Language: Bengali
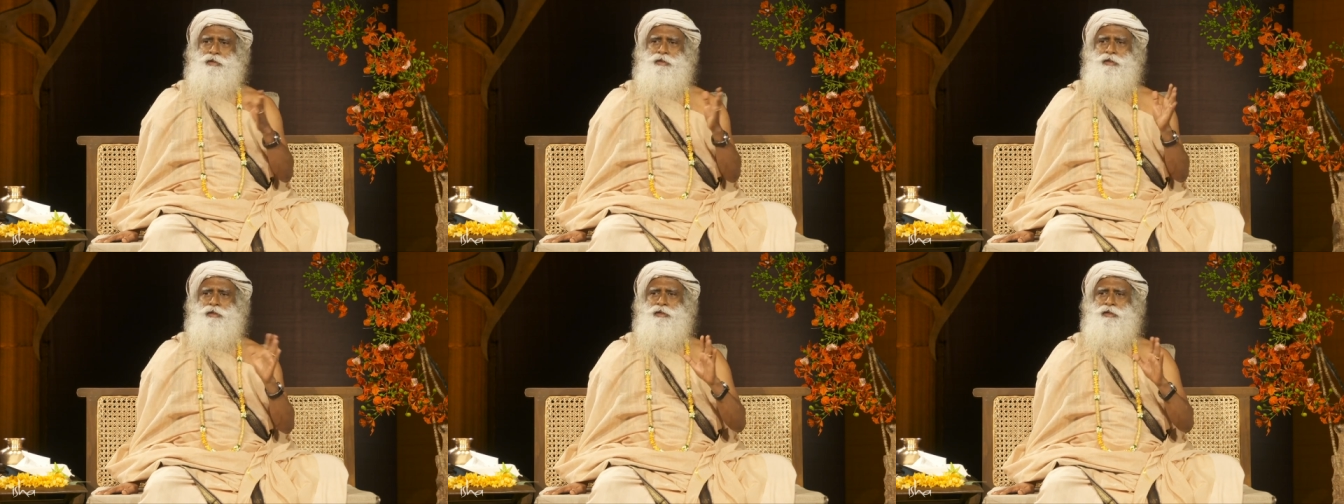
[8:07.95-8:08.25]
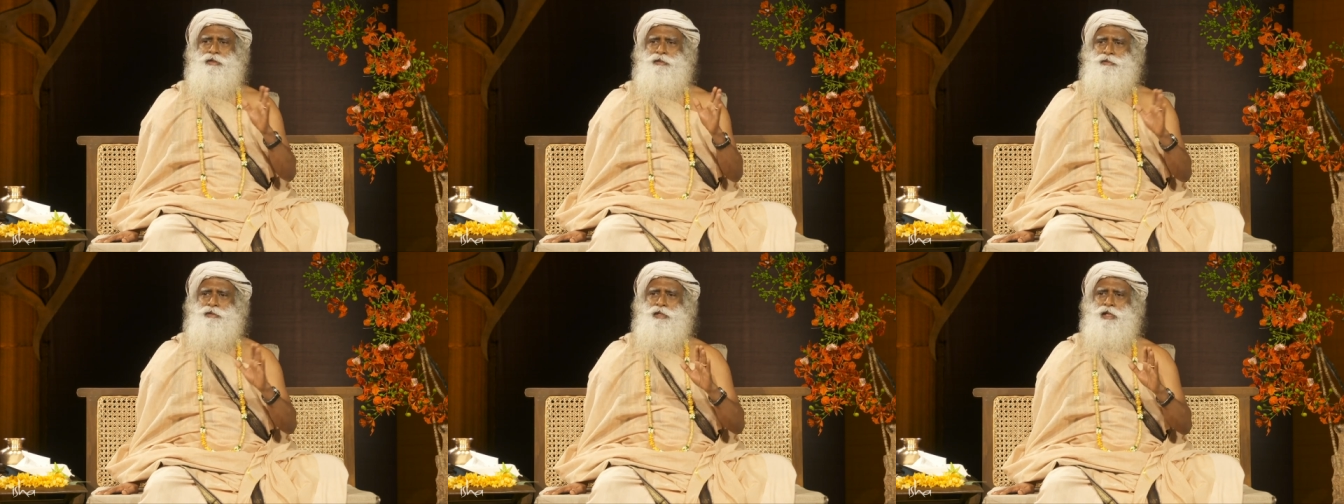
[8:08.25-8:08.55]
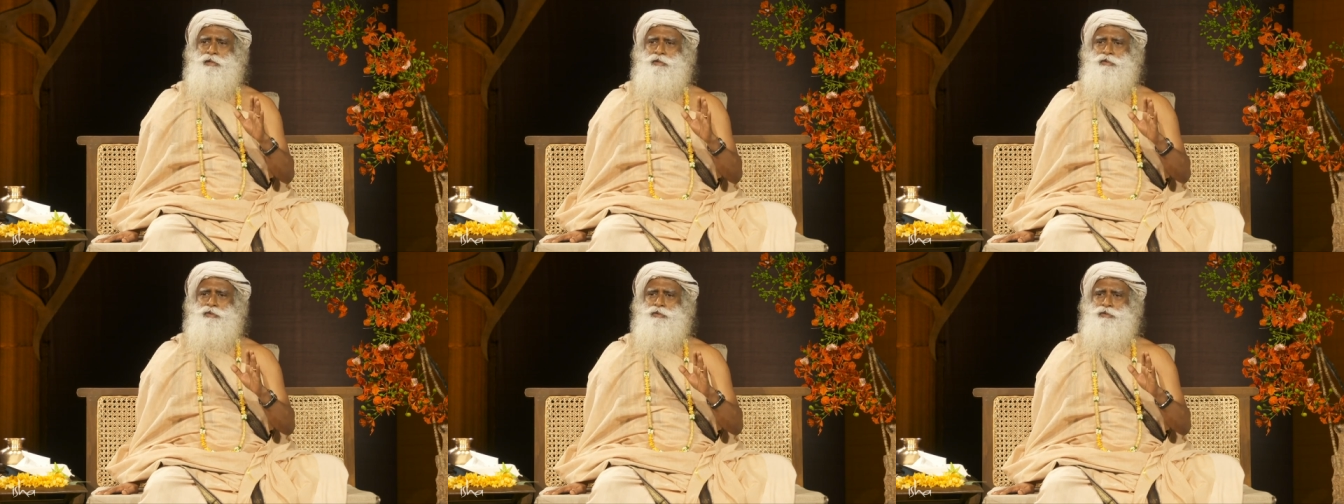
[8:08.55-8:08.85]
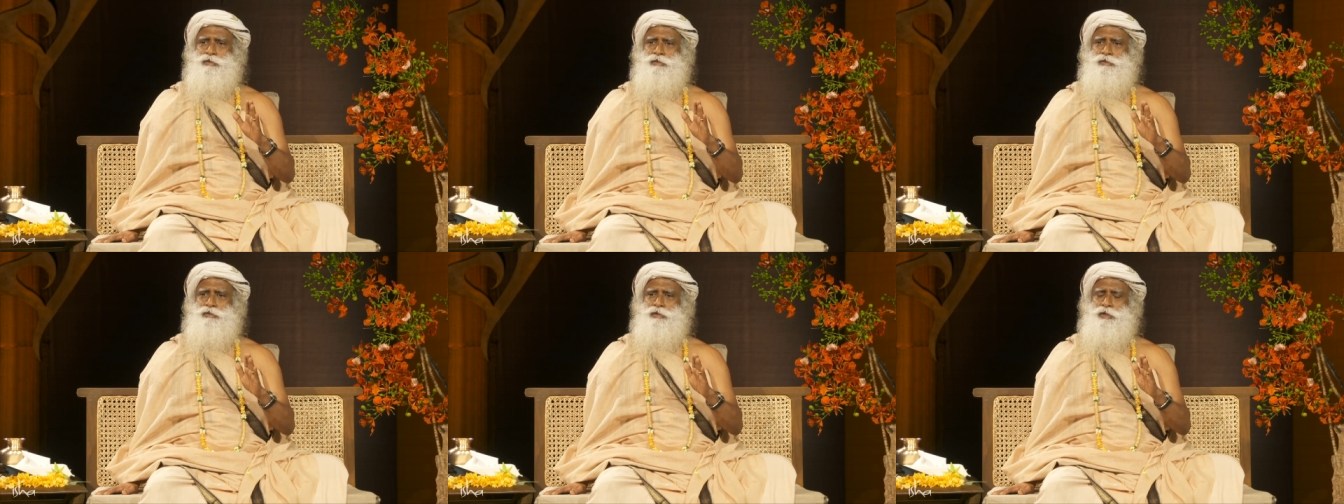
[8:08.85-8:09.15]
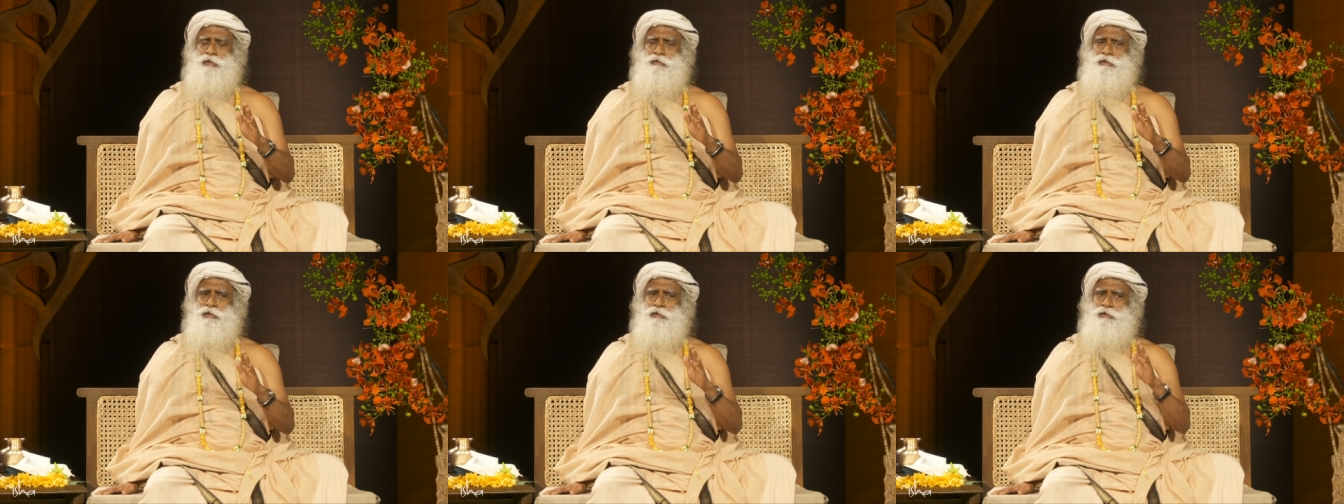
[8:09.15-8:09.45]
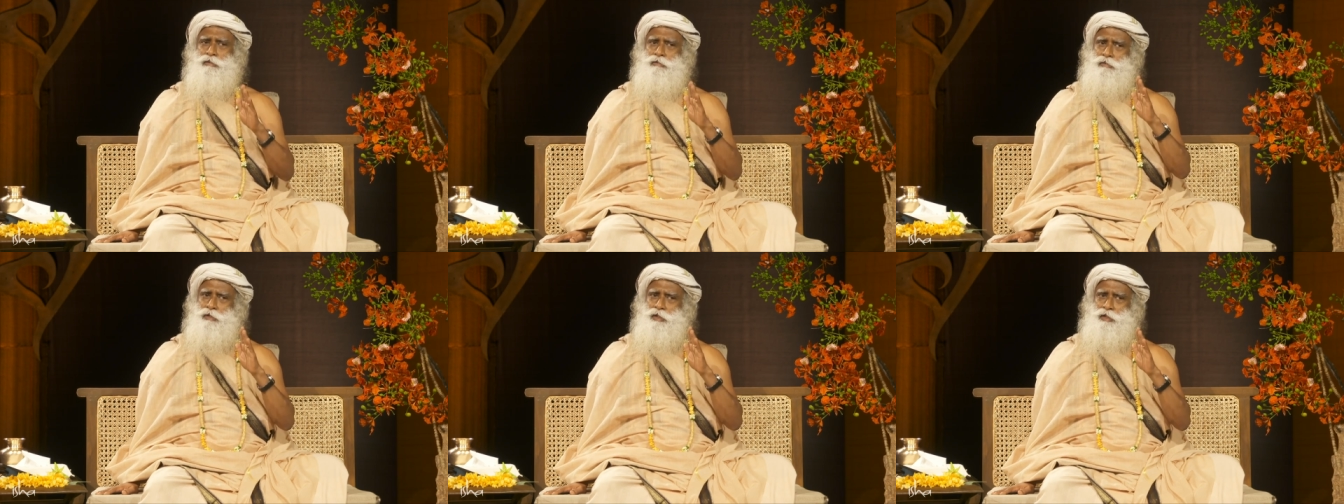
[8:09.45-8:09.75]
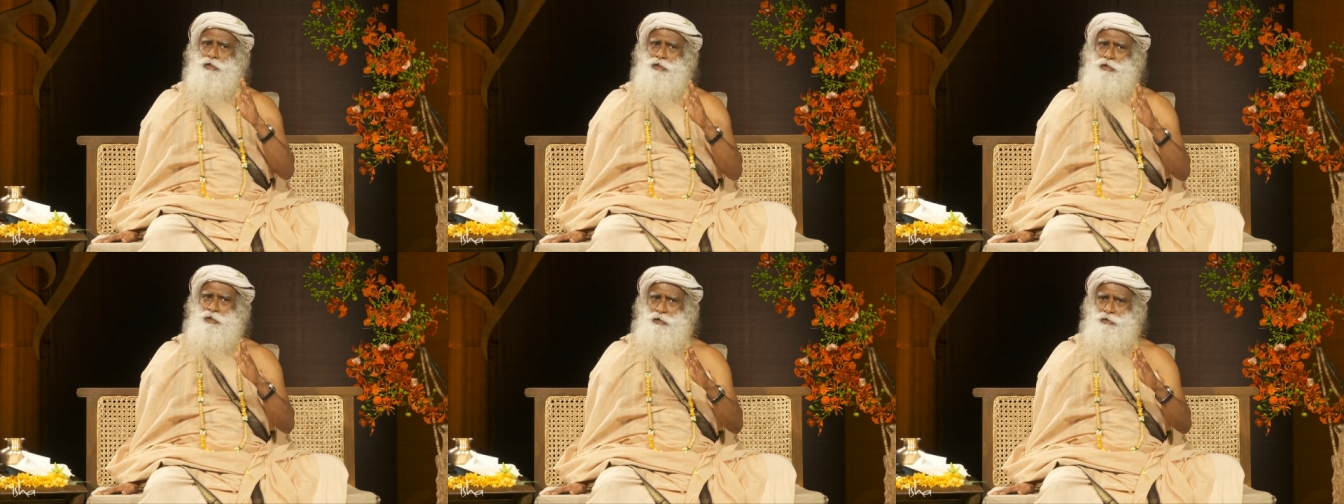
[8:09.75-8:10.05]
সে করবে না সে শুধু
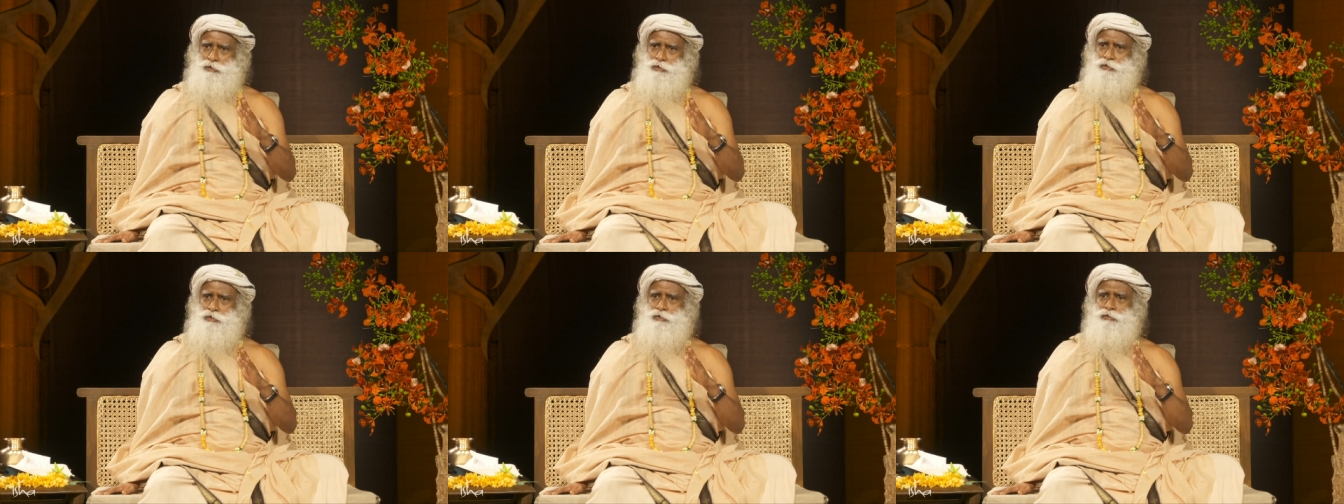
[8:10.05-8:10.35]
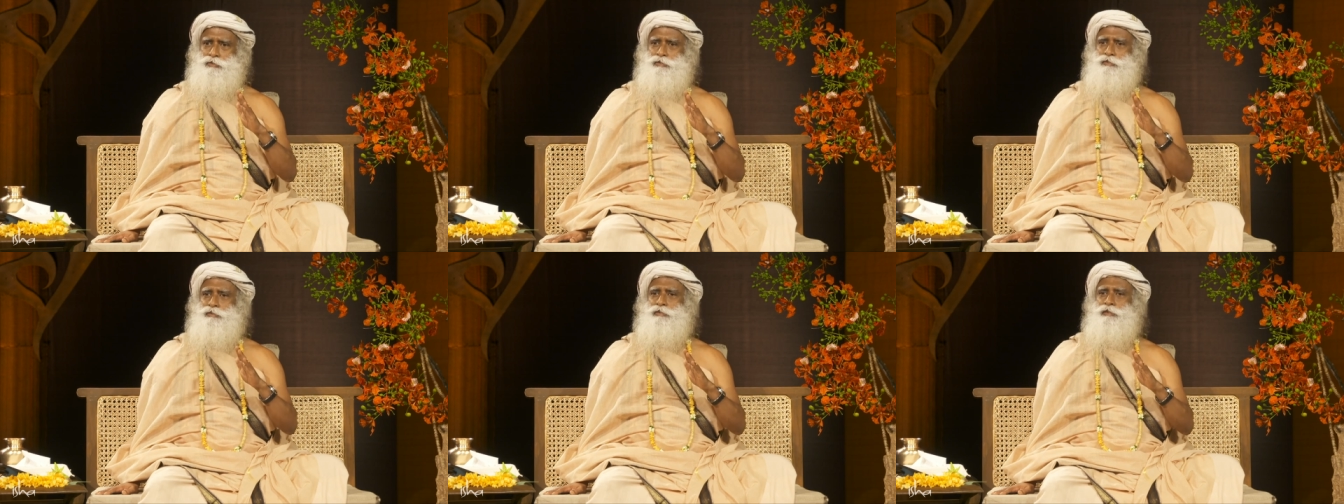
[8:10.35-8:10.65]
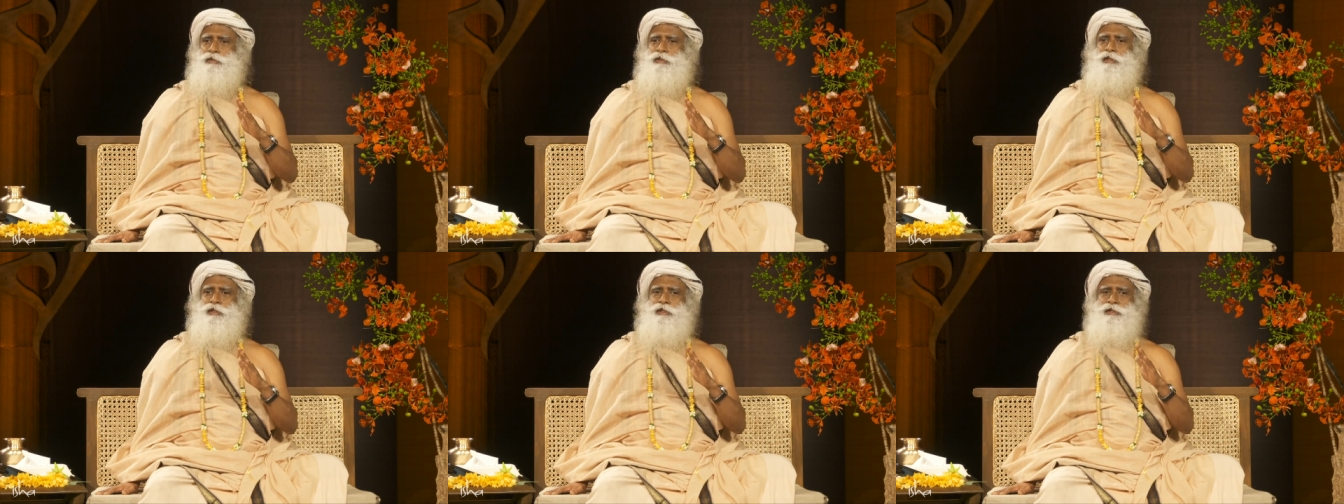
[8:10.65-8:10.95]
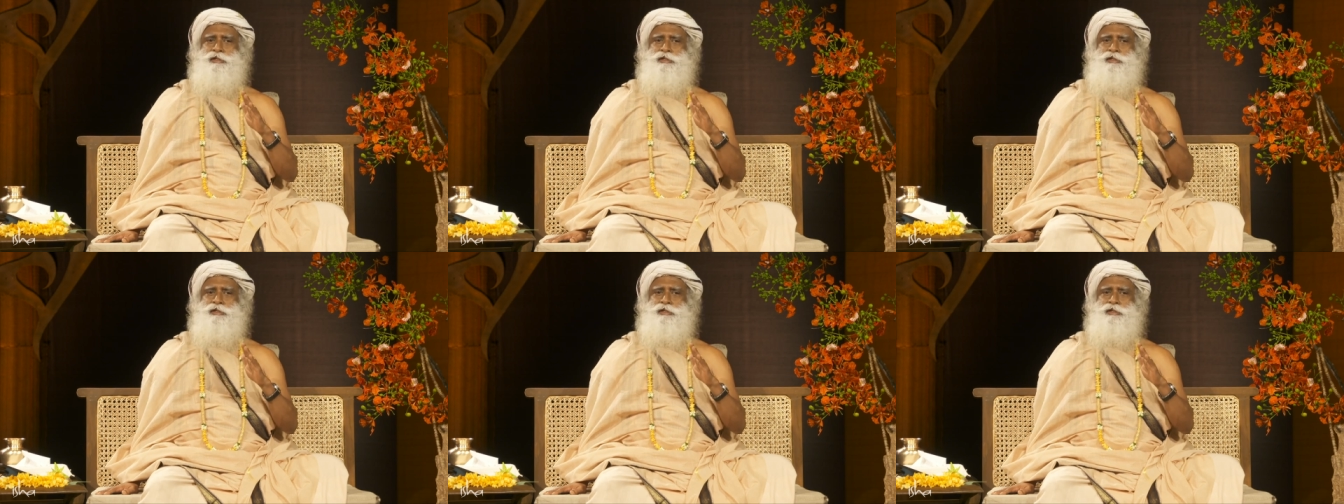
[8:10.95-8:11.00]
সেটাই করবে যা তার করার